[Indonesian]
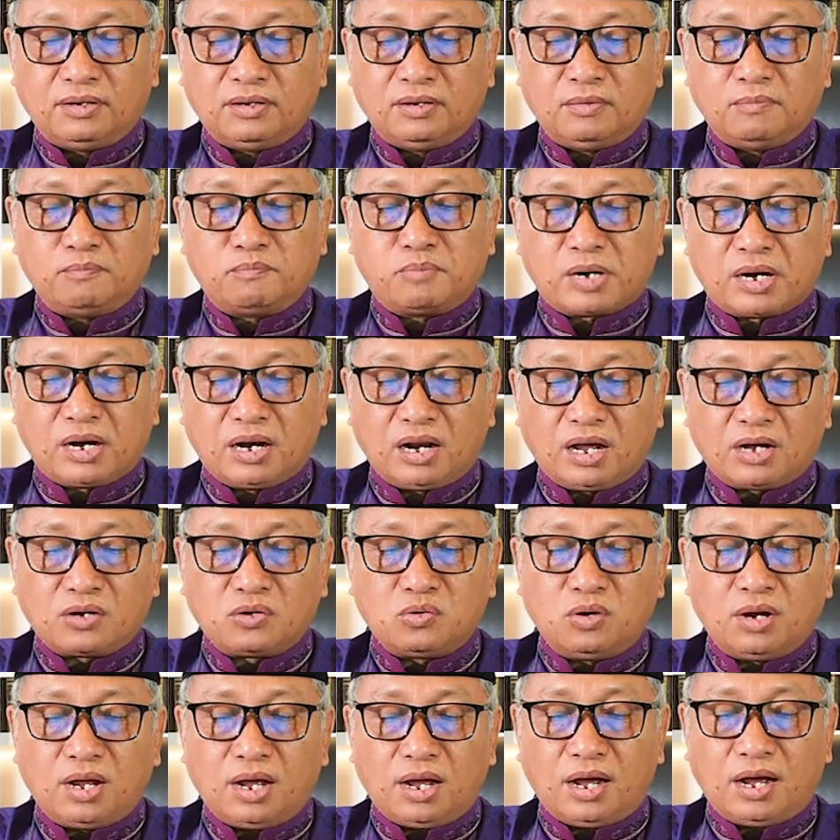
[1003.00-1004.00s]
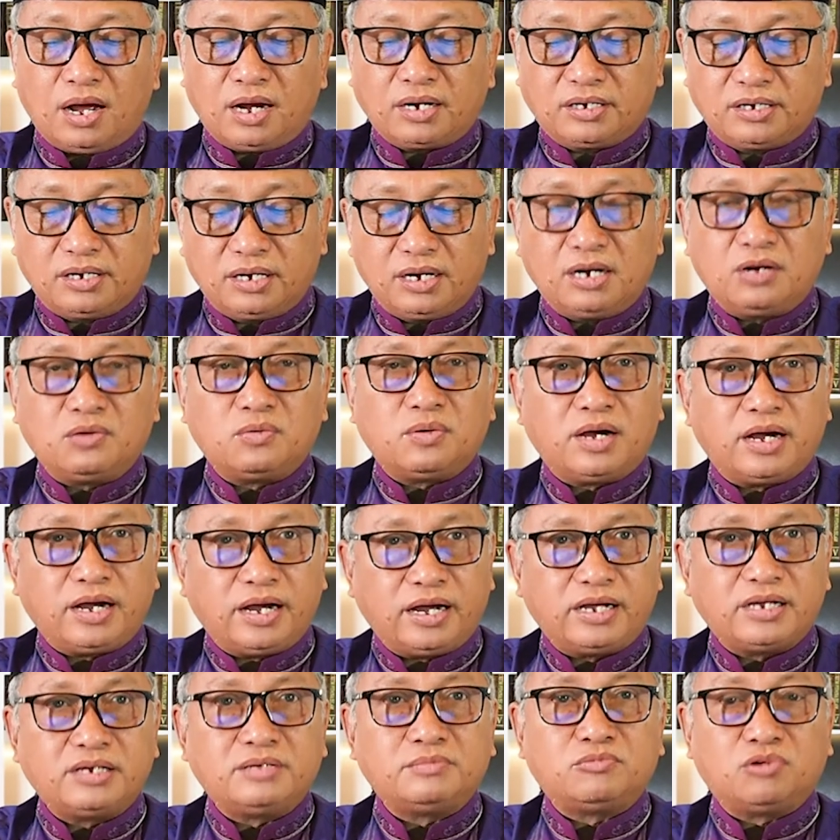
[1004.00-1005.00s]
Berlakulah adil
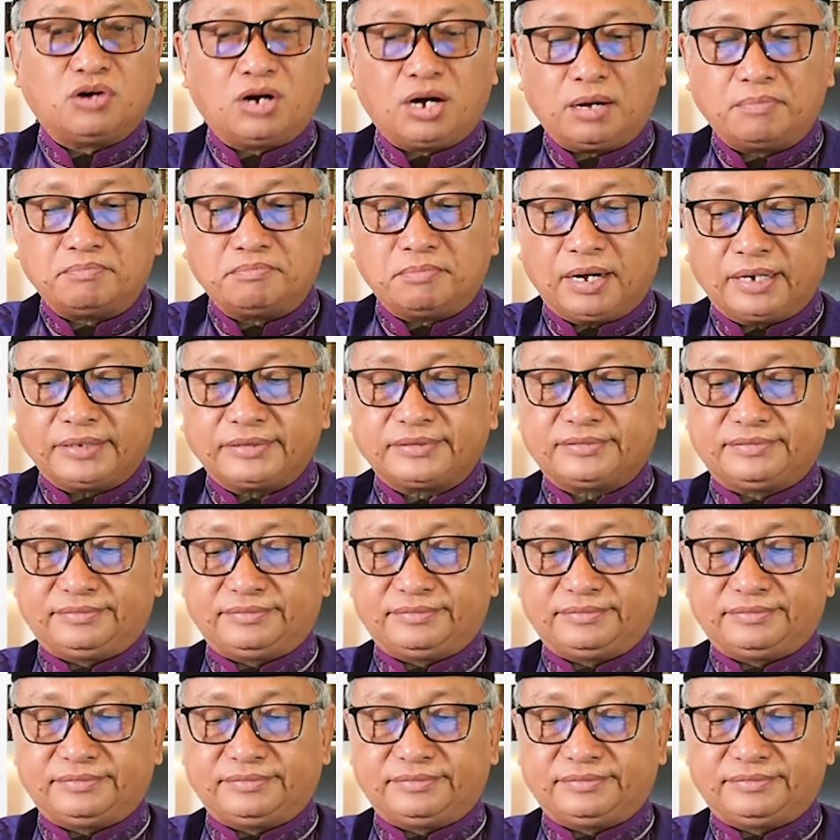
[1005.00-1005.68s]
wahai Muhammad.